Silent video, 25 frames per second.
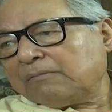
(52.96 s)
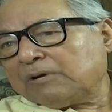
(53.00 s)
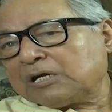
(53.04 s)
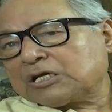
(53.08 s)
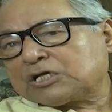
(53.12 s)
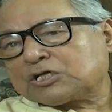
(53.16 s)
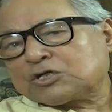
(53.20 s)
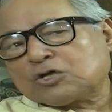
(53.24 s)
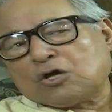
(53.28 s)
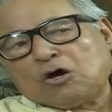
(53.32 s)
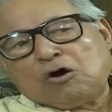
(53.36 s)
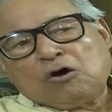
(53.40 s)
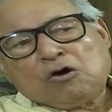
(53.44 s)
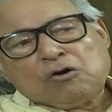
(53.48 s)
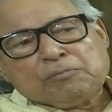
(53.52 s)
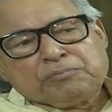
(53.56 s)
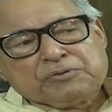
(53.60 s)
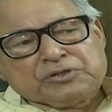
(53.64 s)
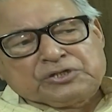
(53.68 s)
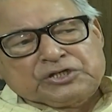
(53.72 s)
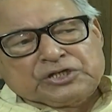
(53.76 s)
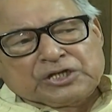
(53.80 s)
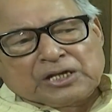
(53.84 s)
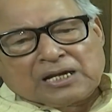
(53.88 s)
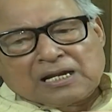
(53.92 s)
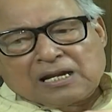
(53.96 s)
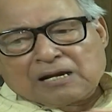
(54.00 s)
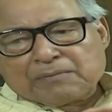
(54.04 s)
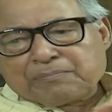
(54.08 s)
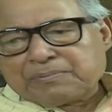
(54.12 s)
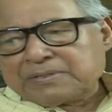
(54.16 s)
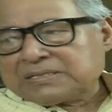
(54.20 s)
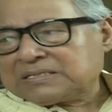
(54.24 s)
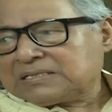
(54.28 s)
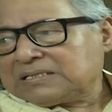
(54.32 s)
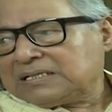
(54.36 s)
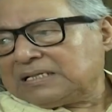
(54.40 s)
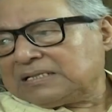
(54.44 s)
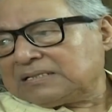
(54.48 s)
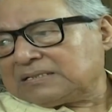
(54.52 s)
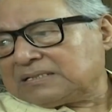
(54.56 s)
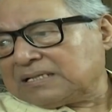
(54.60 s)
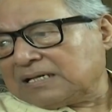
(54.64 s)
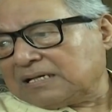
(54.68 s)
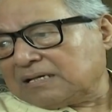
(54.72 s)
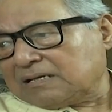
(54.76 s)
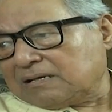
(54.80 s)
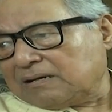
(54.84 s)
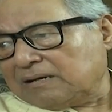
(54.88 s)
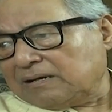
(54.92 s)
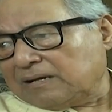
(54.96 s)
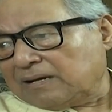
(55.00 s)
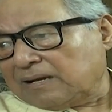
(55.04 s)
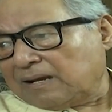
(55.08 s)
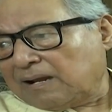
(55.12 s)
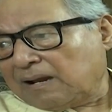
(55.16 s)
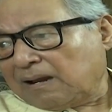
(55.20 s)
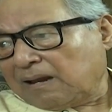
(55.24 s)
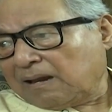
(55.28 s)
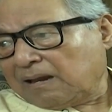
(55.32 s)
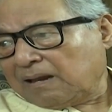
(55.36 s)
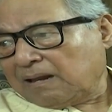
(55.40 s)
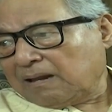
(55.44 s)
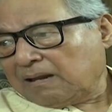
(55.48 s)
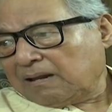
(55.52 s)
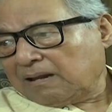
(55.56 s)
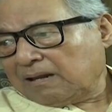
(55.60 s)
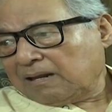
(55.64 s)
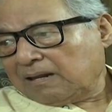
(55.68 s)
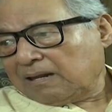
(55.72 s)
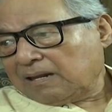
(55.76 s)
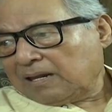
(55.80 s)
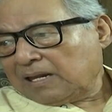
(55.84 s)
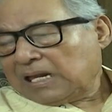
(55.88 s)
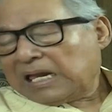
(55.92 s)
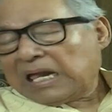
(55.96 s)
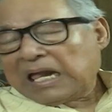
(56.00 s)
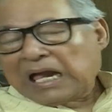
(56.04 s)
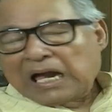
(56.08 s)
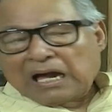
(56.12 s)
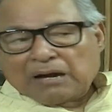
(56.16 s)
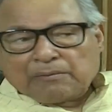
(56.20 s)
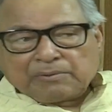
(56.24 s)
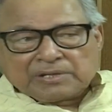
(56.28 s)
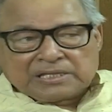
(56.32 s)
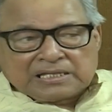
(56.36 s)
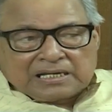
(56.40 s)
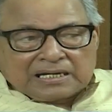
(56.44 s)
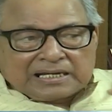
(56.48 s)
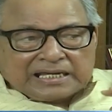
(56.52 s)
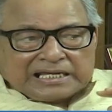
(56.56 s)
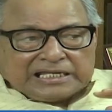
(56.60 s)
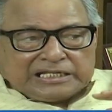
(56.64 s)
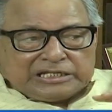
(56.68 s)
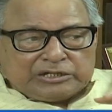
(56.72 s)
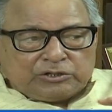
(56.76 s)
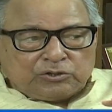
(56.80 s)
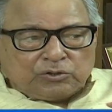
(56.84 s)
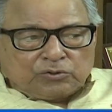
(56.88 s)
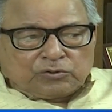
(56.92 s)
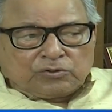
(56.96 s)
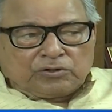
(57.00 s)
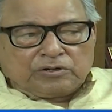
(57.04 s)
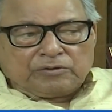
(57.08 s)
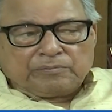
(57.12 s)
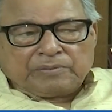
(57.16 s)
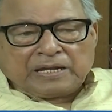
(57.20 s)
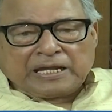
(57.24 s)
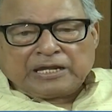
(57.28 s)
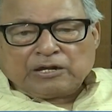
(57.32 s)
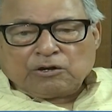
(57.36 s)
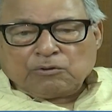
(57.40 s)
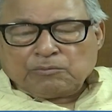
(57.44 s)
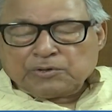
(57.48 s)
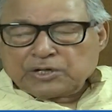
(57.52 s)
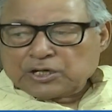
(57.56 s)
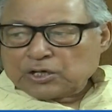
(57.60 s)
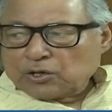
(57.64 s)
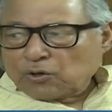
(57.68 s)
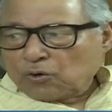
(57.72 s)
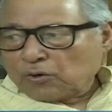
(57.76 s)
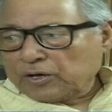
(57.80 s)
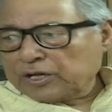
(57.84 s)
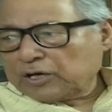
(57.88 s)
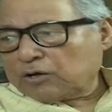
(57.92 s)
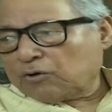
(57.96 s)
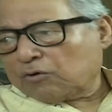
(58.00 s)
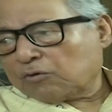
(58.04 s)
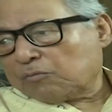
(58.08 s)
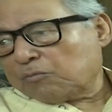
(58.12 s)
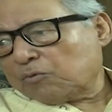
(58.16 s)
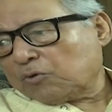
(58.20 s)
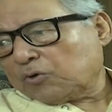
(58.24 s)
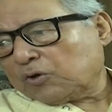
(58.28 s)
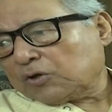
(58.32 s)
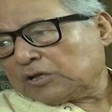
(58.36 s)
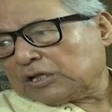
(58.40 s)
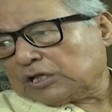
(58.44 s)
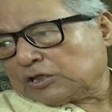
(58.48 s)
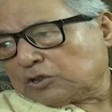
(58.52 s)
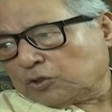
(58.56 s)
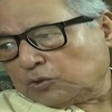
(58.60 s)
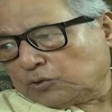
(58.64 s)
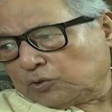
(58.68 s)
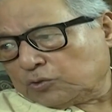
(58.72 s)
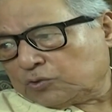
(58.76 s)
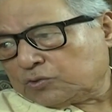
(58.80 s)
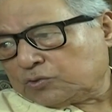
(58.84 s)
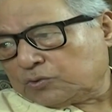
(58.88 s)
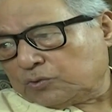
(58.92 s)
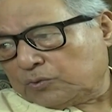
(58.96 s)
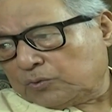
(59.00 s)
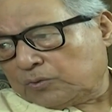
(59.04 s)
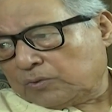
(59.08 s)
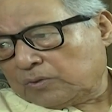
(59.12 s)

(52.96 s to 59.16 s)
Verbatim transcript: আমার সব জেলার প্রেসিডেন্ট সেক্রেটারিরা আমাদের কেন্দ্রীয় নির্বাহী কমিটির অনেক কর্মকর্তা সদস্য